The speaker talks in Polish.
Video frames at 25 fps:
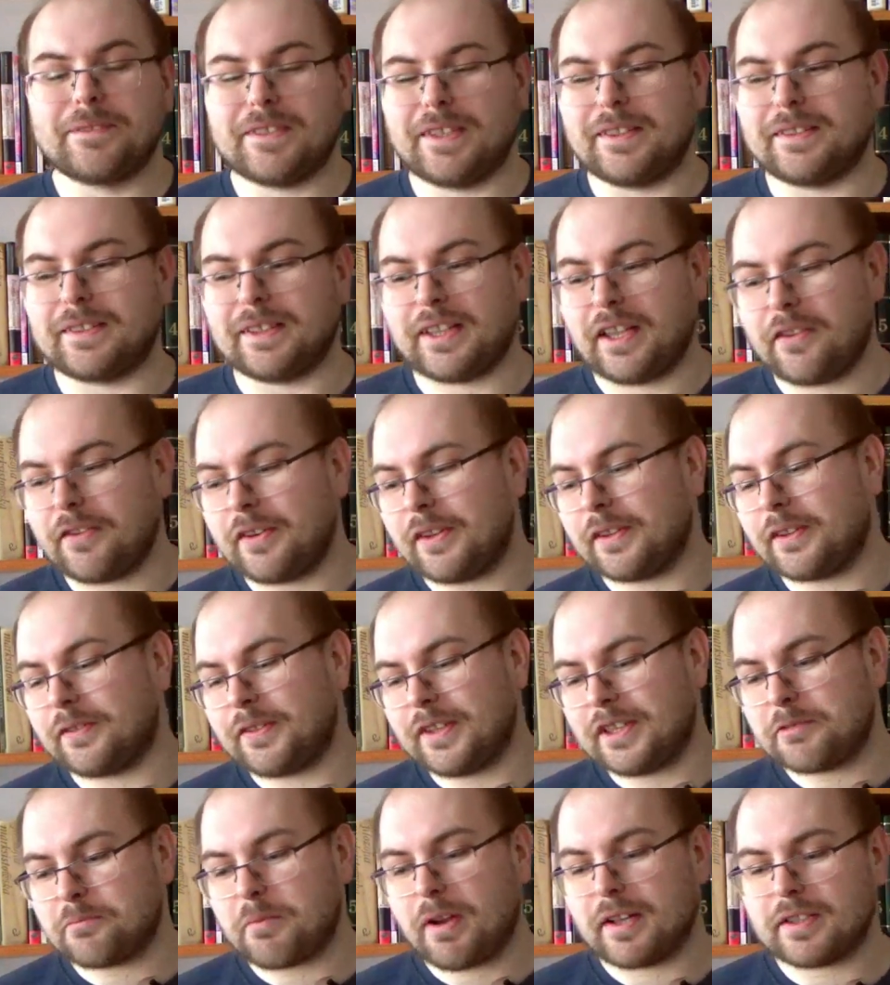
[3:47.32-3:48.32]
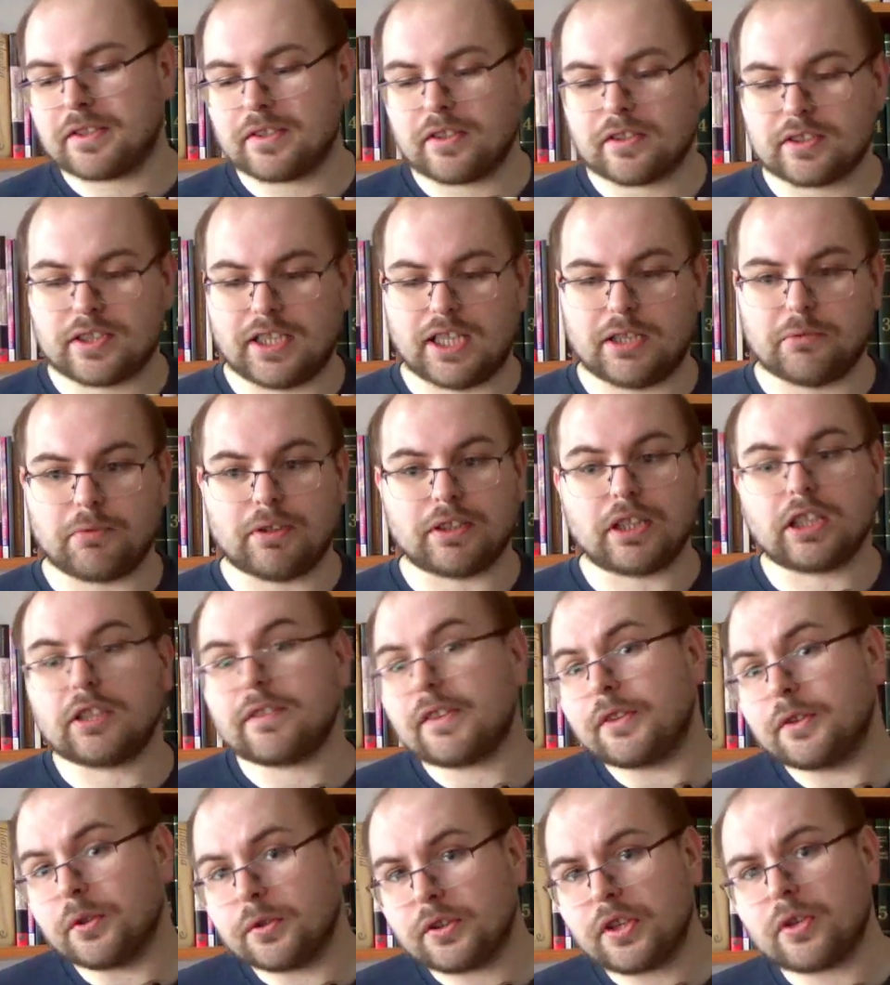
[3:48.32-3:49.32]
historia filozofii jest bardzo rozległa.
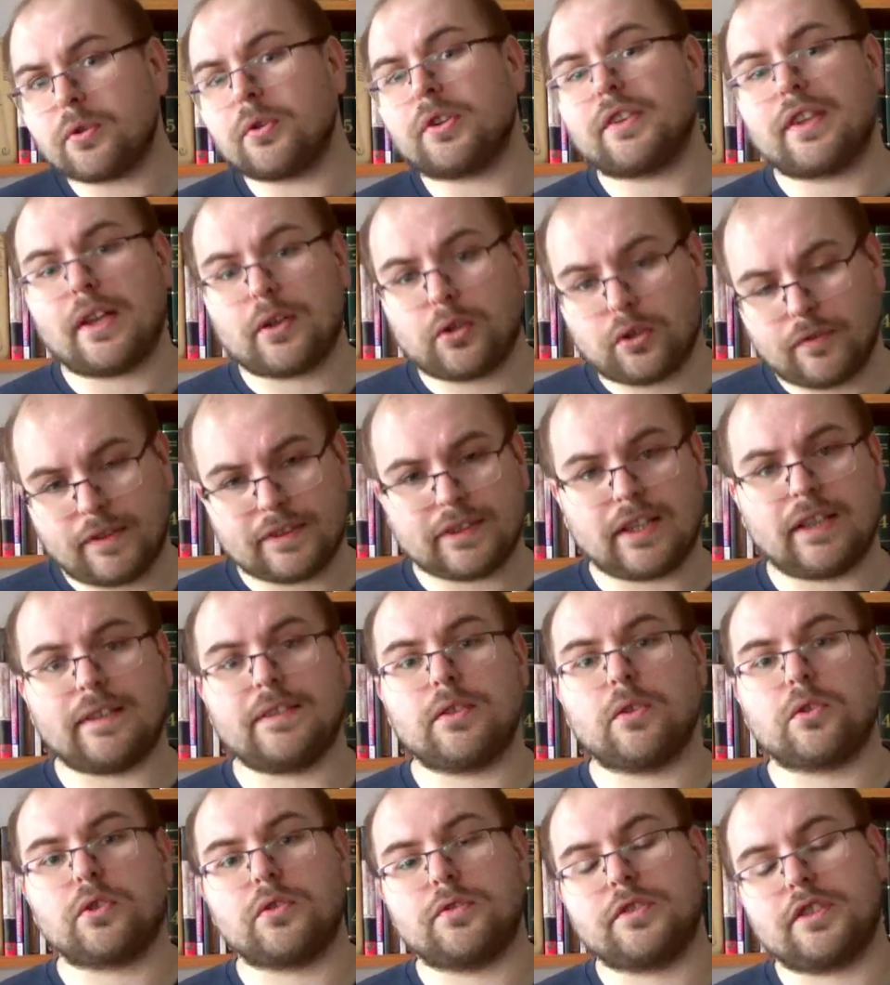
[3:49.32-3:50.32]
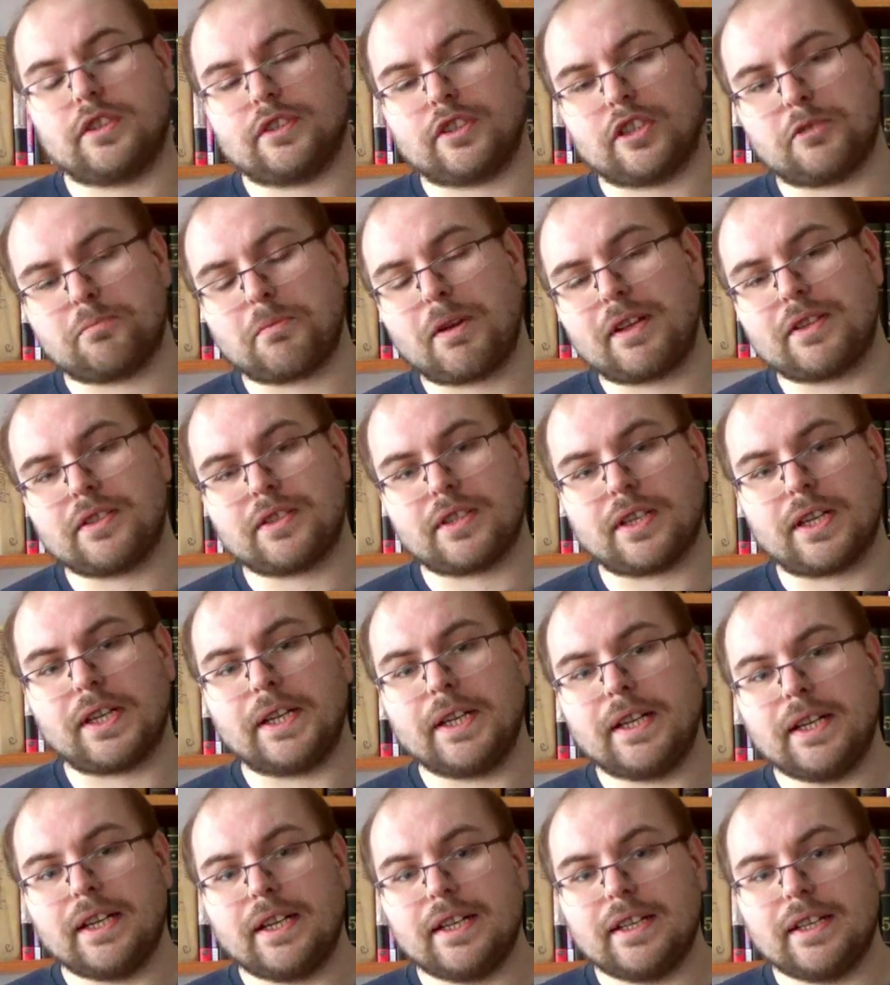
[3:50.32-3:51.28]
Natomiast drugi kurs argumentacji oczywiście też będzie